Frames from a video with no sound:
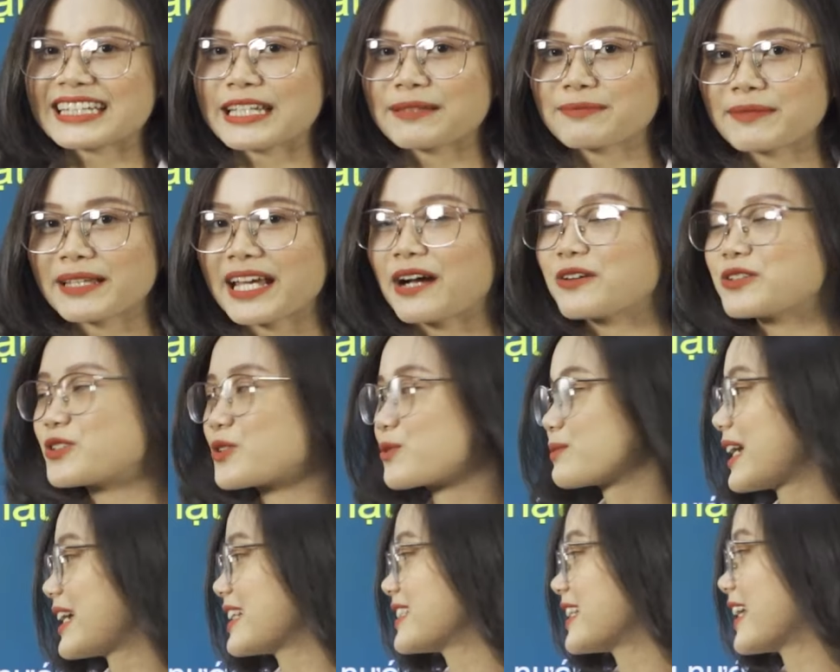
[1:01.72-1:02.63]
Tiếp theo
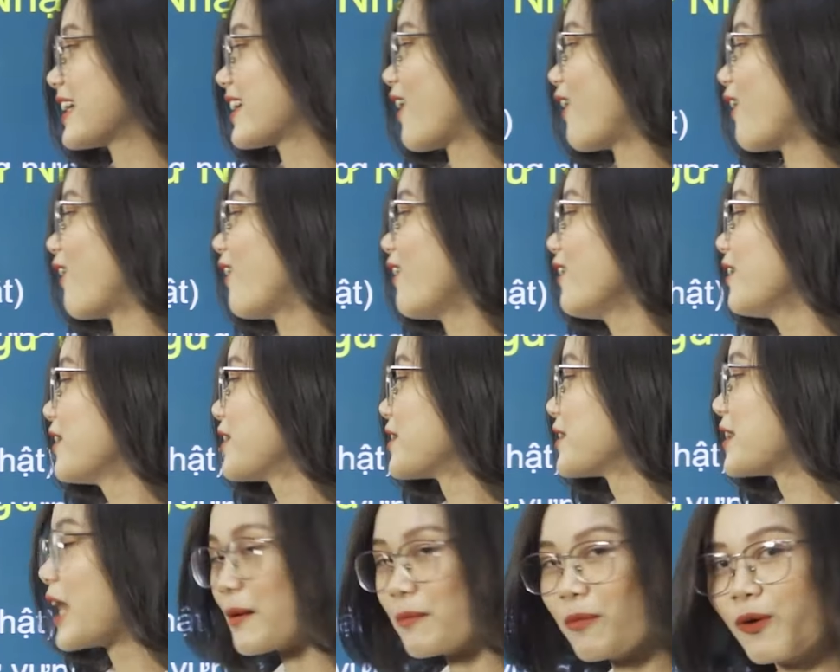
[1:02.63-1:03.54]
chúng ta sẽ có
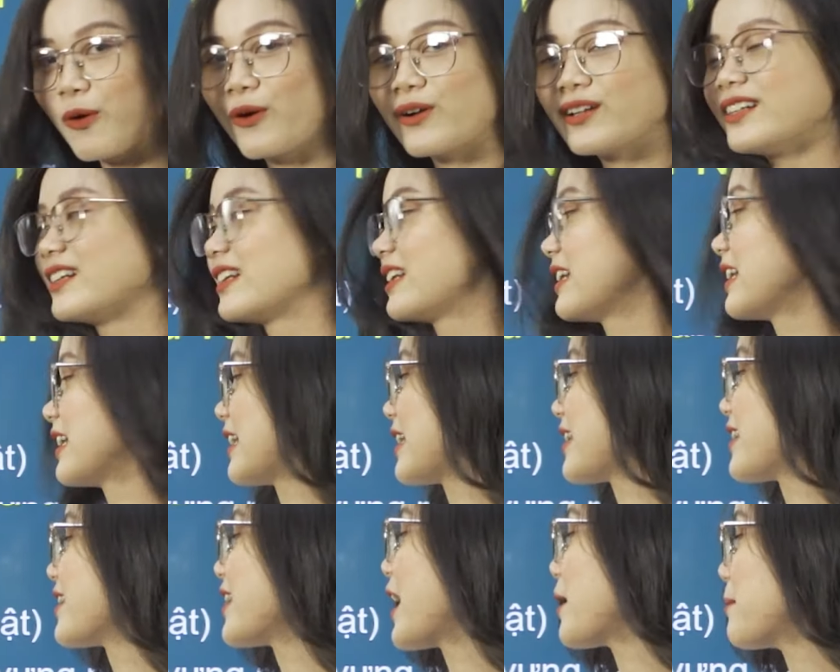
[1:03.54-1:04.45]
N4,
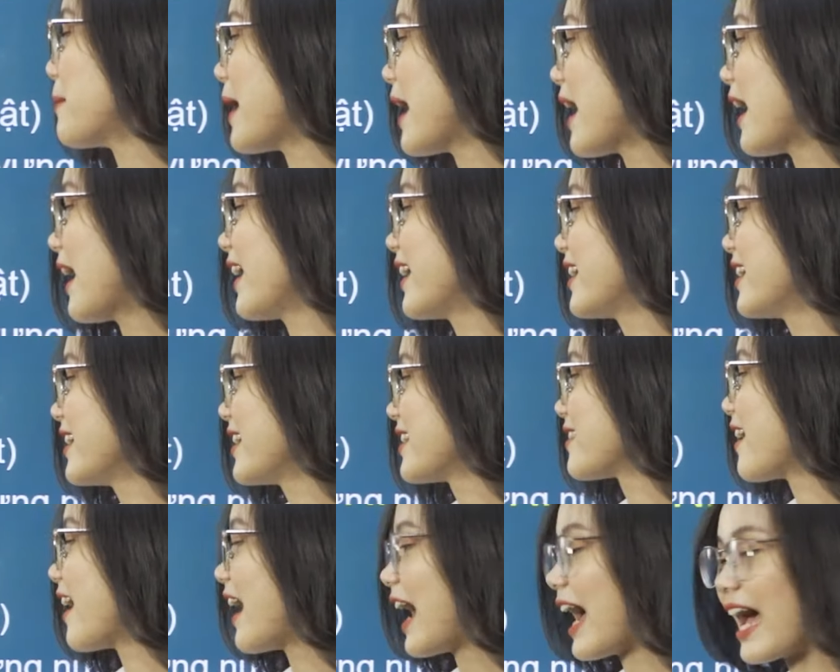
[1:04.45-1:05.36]
N3,
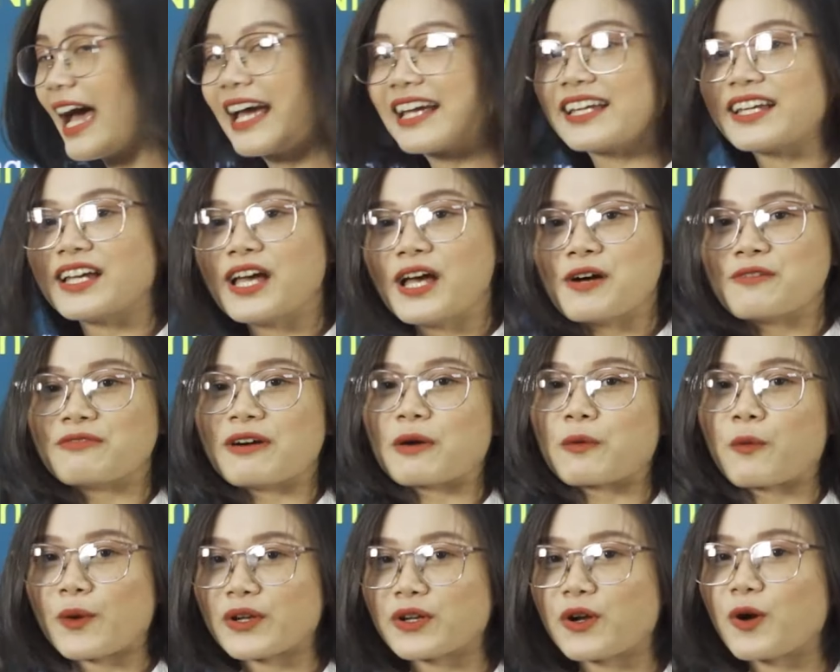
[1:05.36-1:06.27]
N2
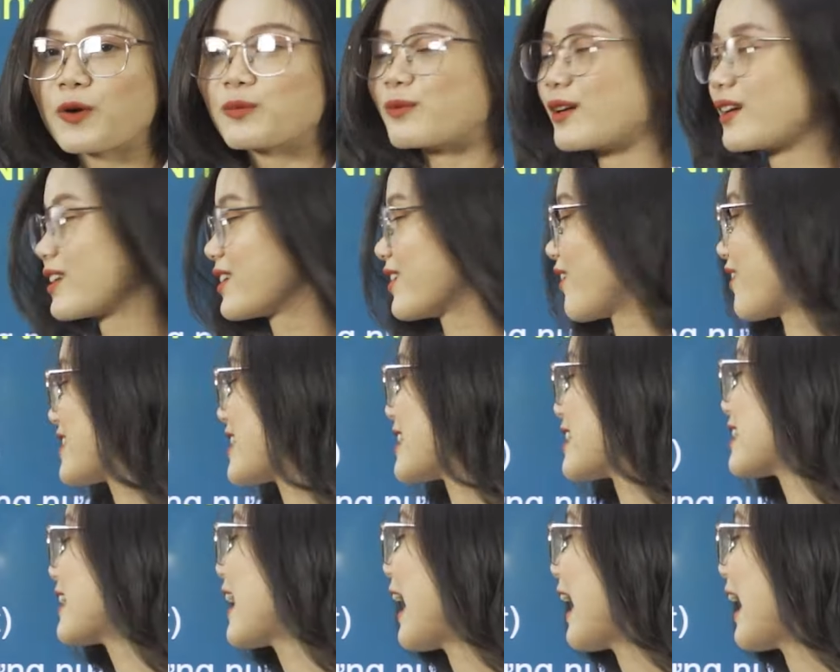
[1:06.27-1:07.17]
và cuối cùng đó
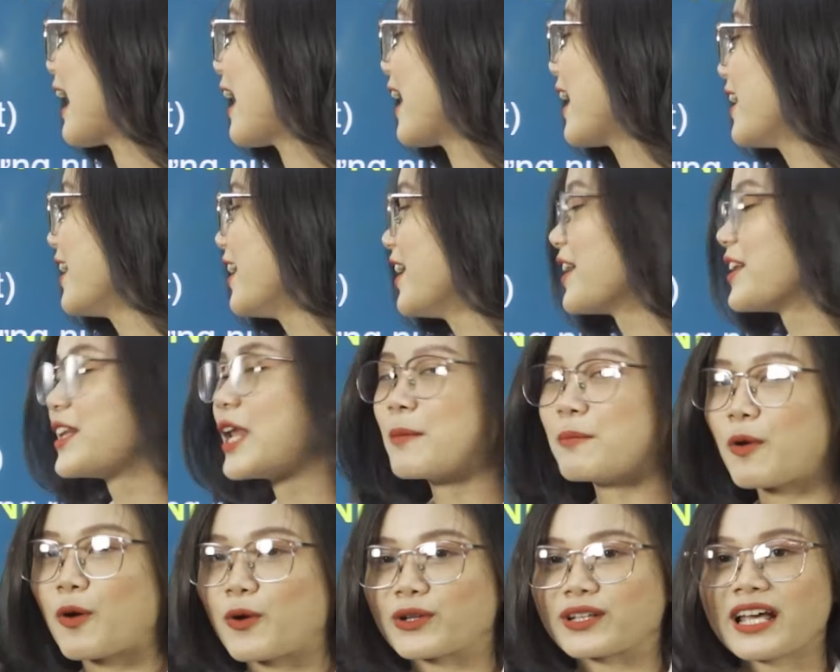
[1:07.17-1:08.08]
chính là
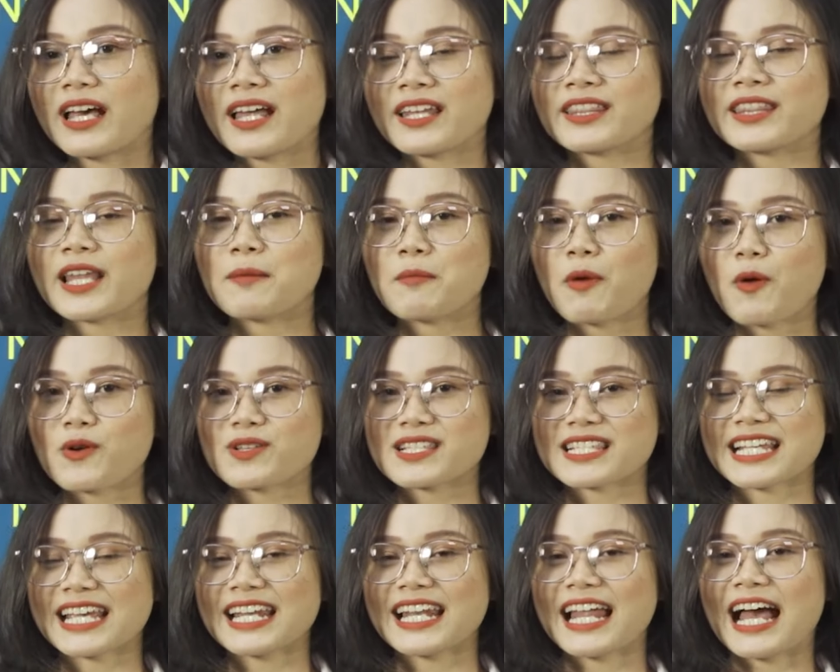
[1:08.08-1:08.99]
N1. N1
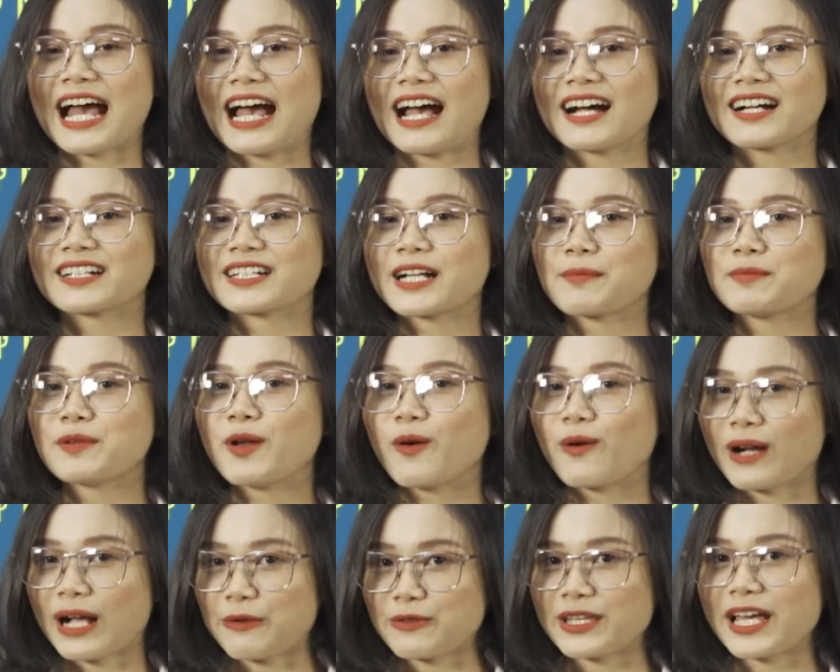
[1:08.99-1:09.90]
sẽ là cấp
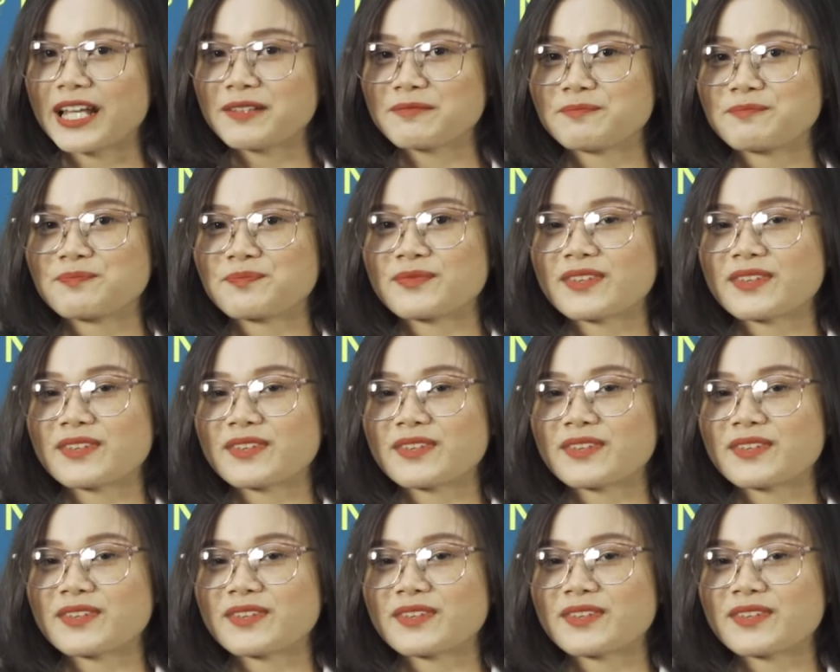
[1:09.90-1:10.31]
độ cao nhất.